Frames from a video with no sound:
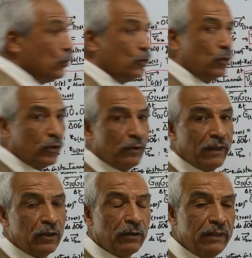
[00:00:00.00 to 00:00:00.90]
toujours, ce
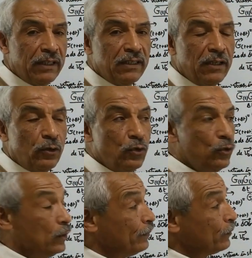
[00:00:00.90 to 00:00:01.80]
vecteur vitesse, il est
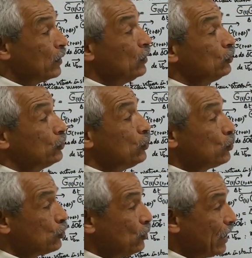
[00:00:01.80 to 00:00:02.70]
toujours
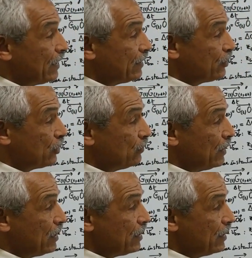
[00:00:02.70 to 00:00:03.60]
tangent à la
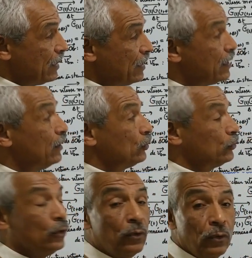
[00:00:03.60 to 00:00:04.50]
trajectoire et
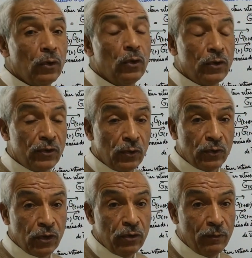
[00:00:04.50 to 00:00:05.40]
dans le
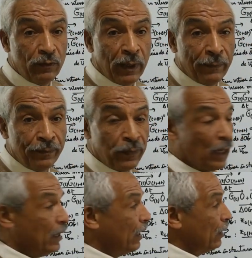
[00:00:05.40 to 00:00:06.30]
sens du mouvement.
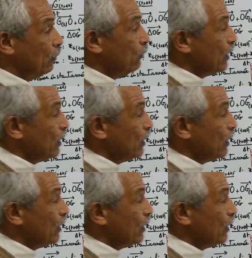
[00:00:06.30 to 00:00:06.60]
Alors